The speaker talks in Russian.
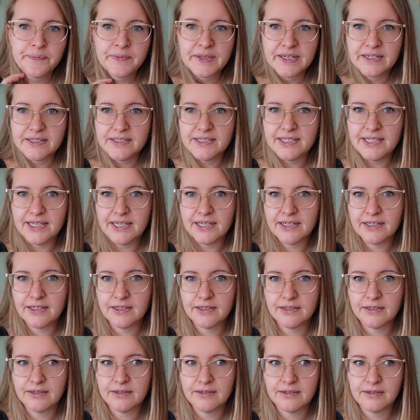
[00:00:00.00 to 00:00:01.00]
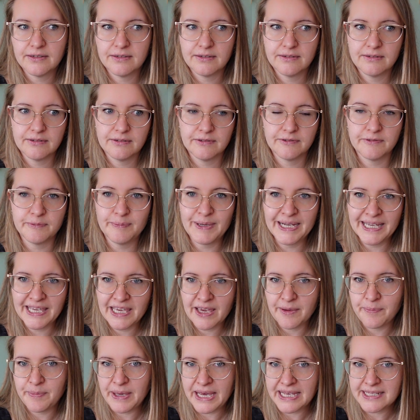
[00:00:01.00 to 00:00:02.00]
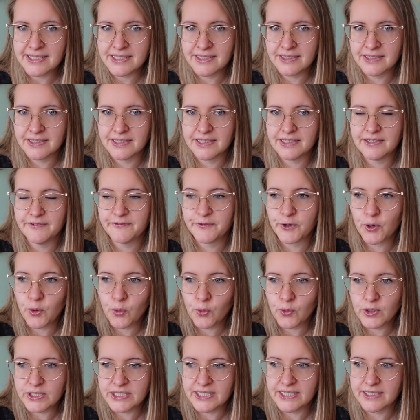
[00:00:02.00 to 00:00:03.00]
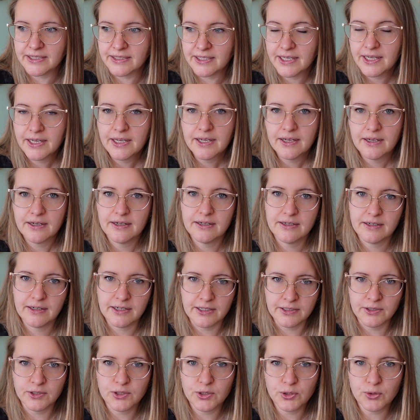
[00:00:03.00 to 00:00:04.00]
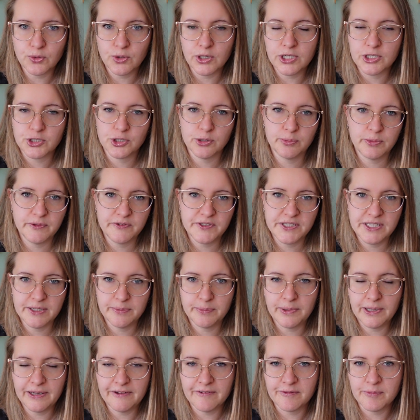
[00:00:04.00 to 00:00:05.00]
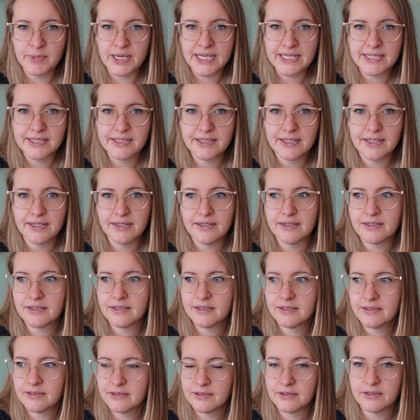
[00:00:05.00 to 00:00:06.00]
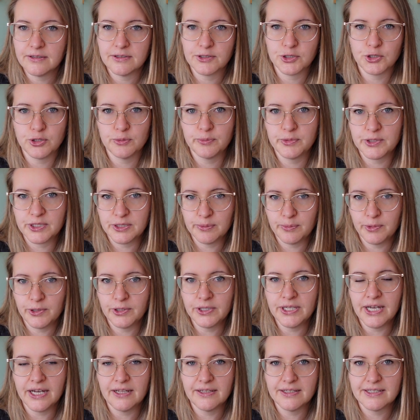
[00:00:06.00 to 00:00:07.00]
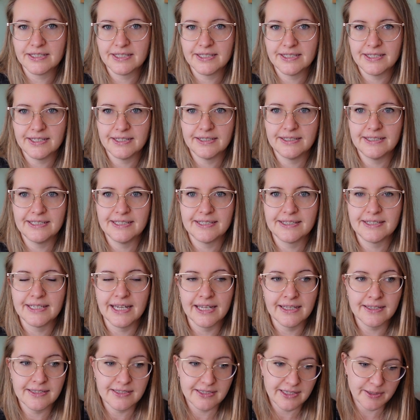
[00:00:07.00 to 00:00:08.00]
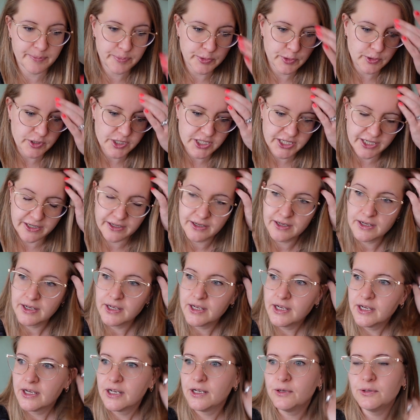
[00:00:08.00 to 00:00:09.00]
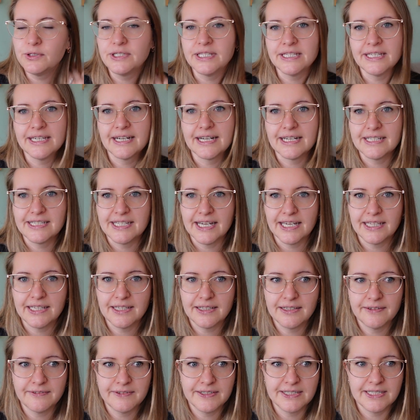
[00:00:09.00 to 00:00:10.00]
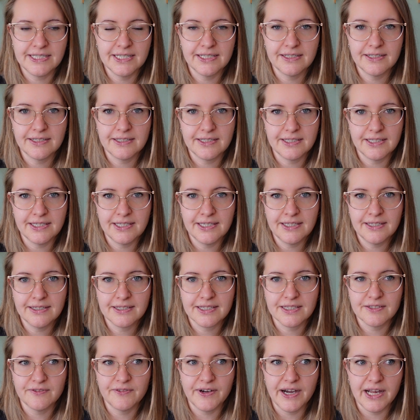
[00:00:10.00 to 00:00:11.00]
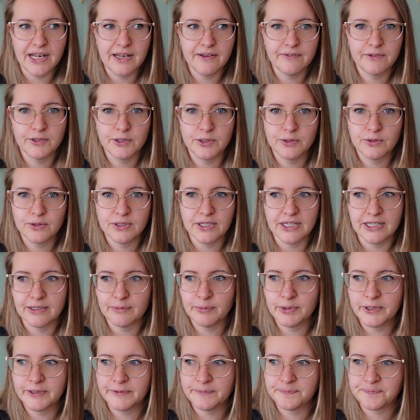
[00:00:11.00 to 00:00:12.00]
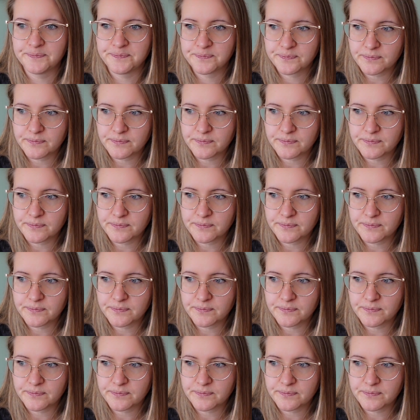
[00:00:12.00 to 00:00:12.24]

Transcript: где э, в мои обязанности входит э, контроль, чтобы все были в масках, чтобы соблюдалась дистанция и прочее. Люди не хотят этого делать и сваливают как бы